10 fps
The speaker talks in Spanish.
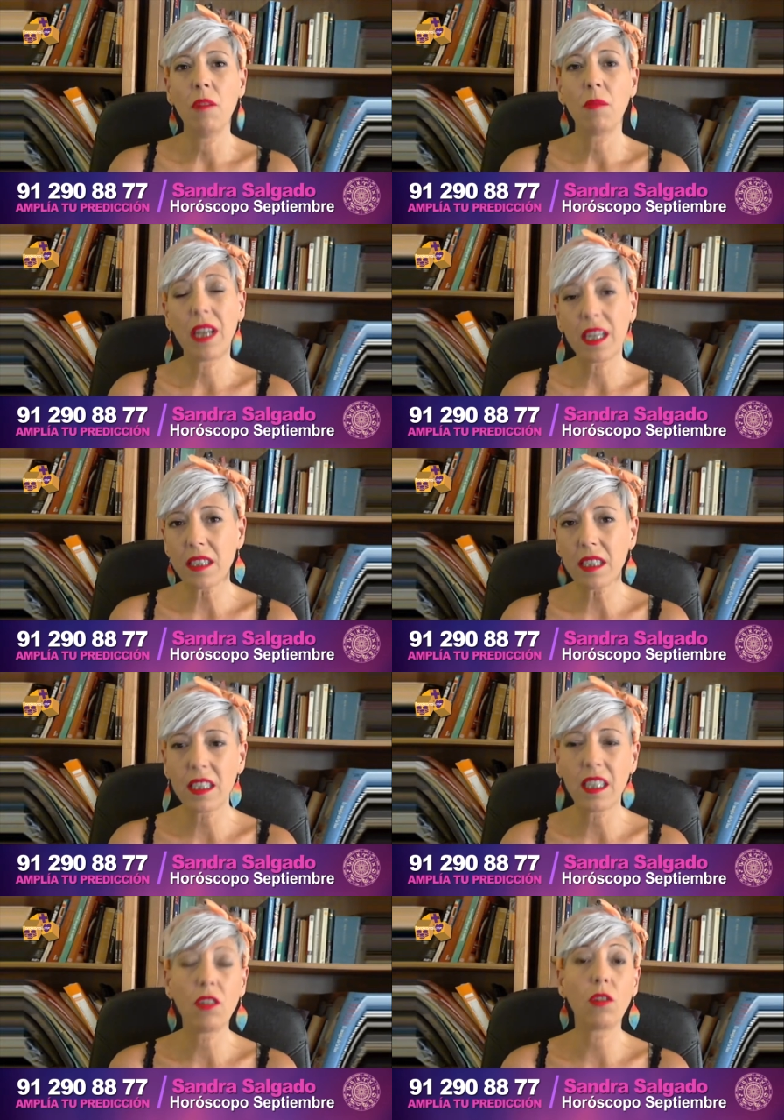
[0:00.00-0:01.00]
Pues la casa
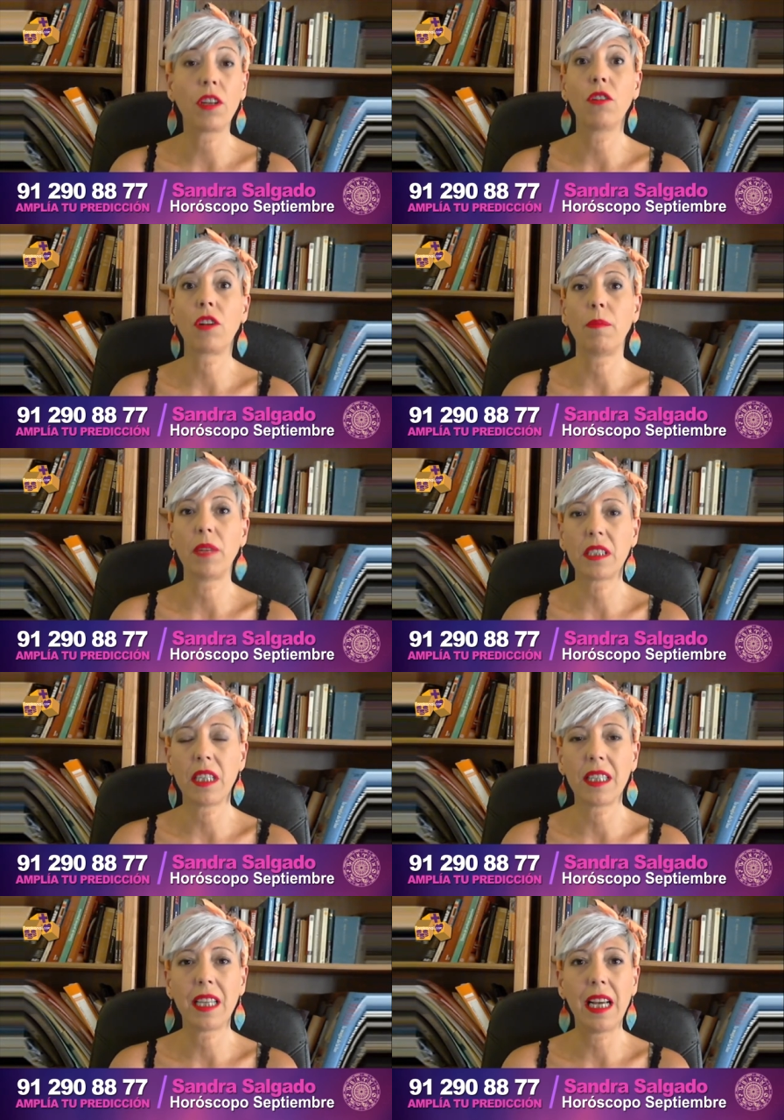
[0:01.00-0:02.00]
6 lo que nos
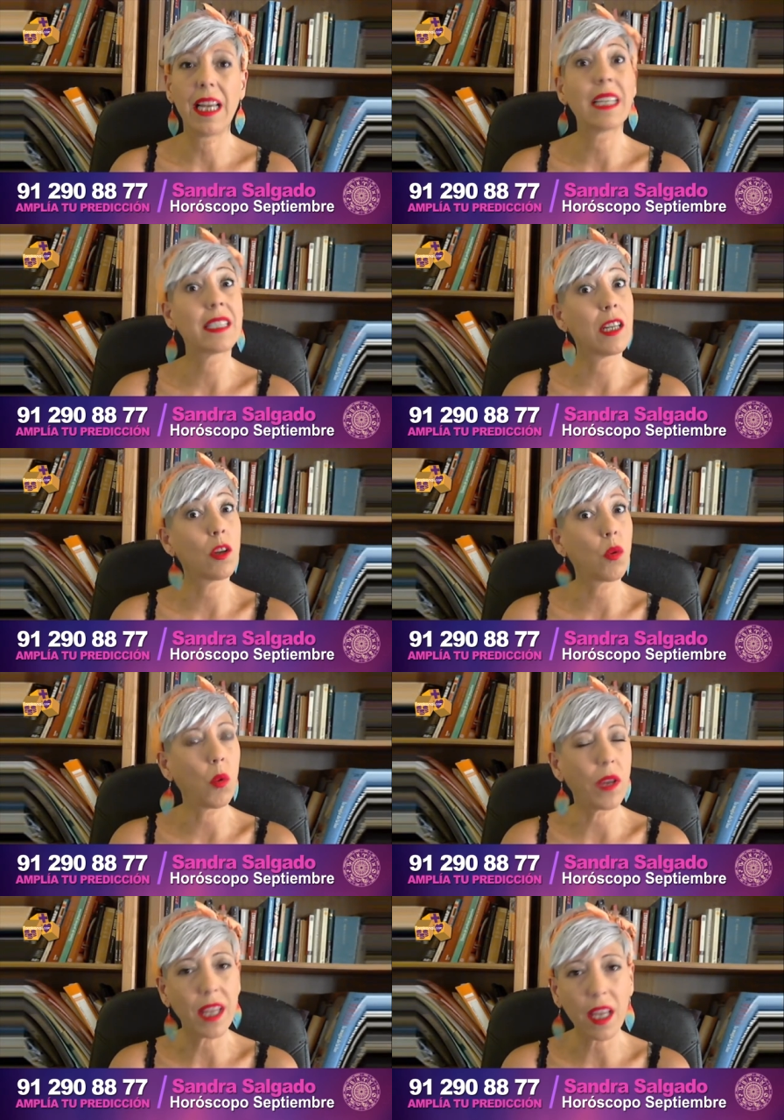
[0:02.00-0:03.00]
representa es el
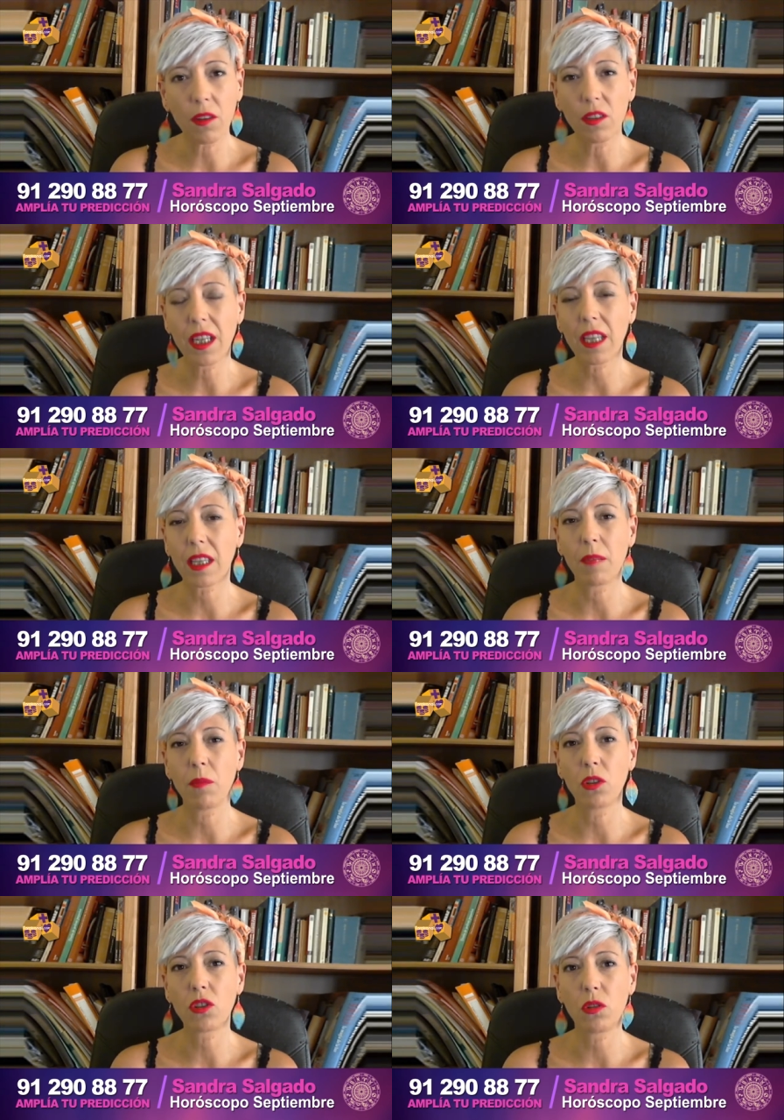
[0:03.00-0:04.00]
cuidado que
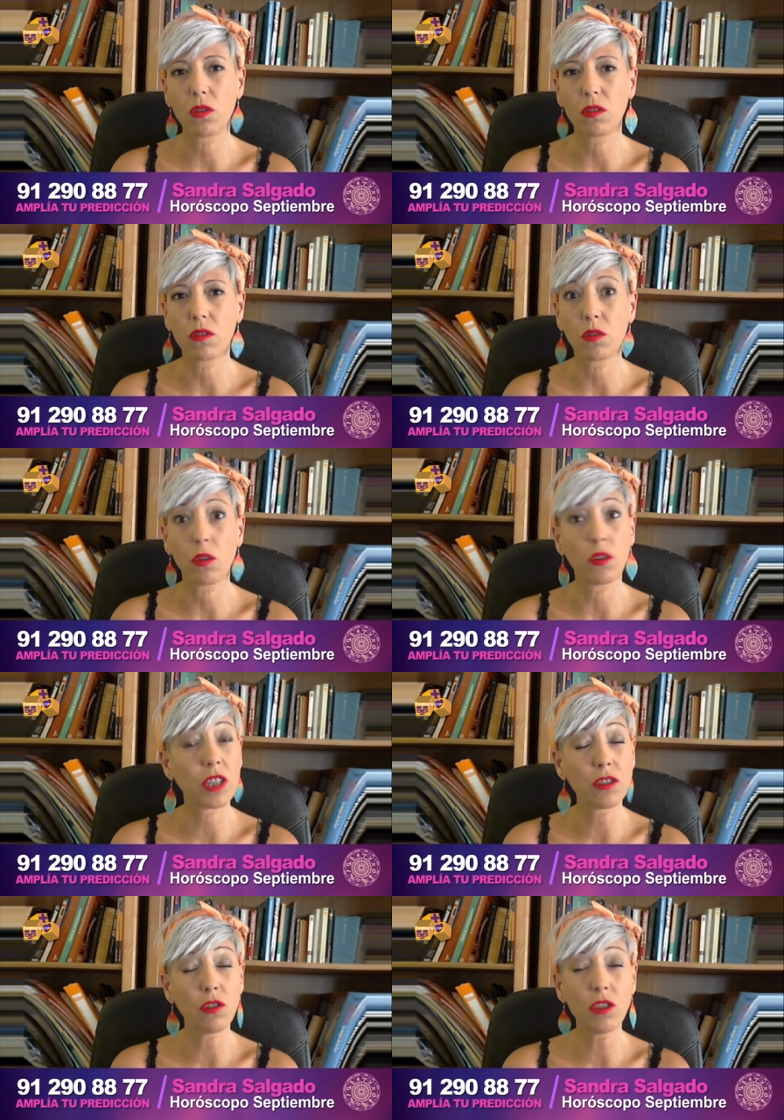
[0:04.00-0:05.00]
hacemos con, con
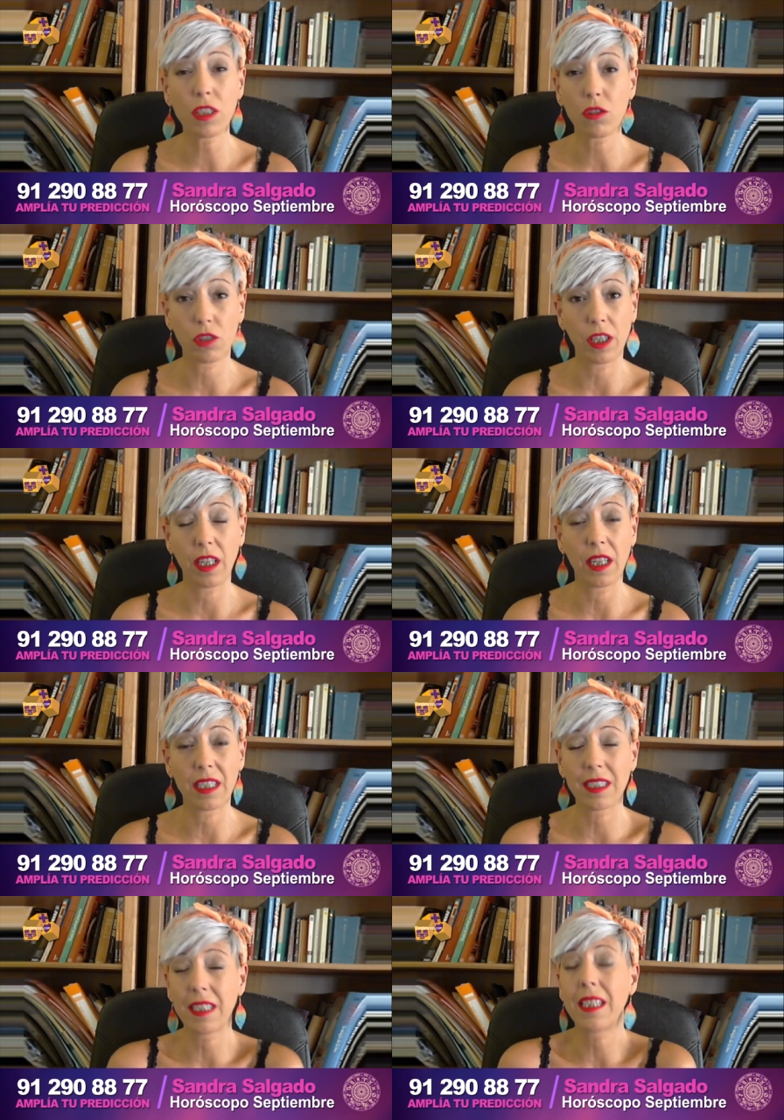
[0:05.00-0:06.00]
nuestras cosas
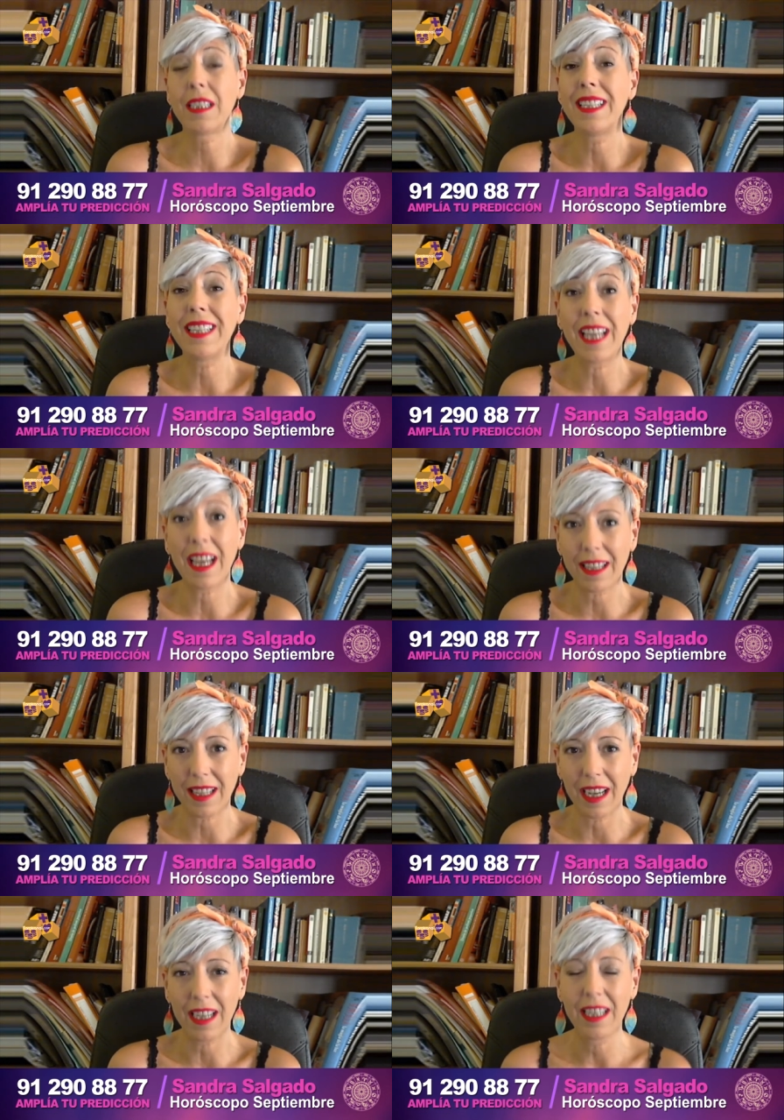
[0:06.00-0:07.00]
cotidianas, es el día a
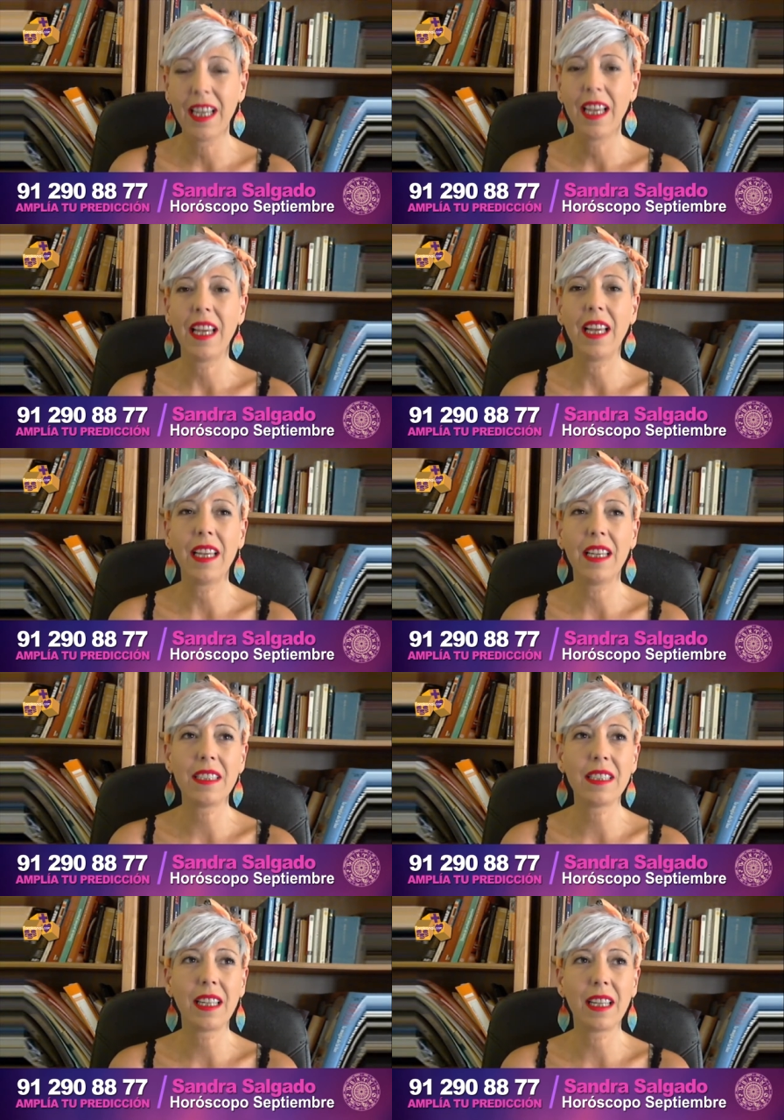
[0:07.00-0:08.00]
día,
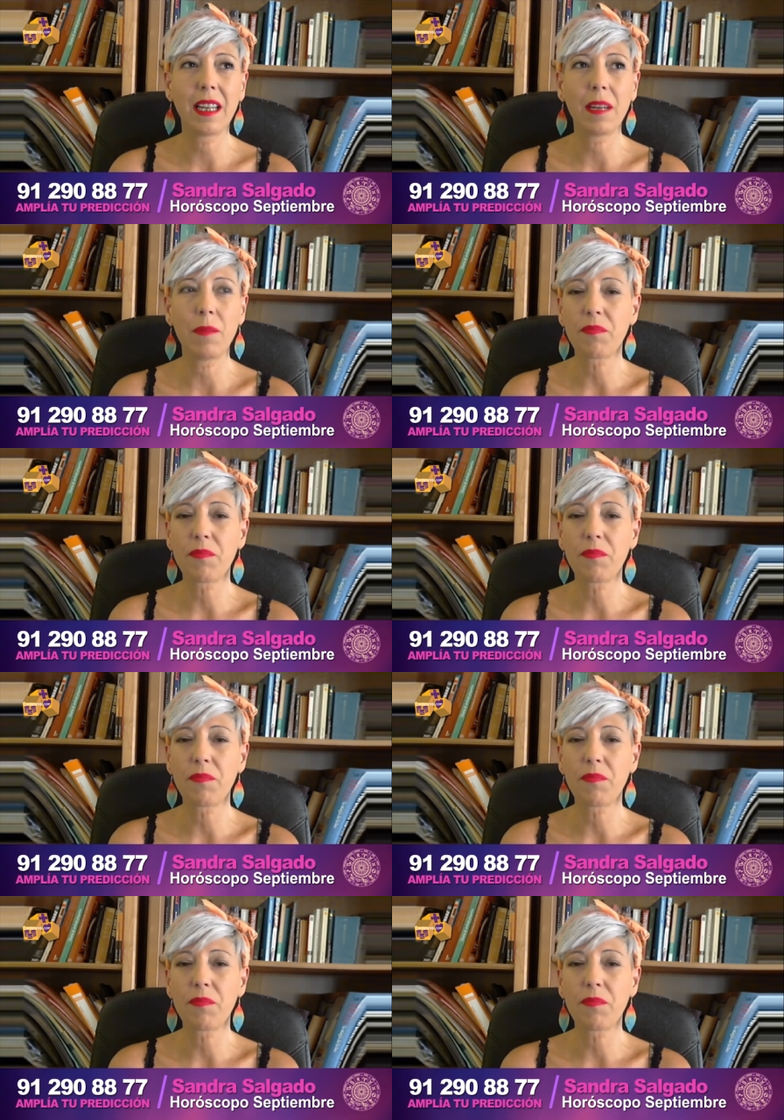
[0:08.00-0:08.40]
es el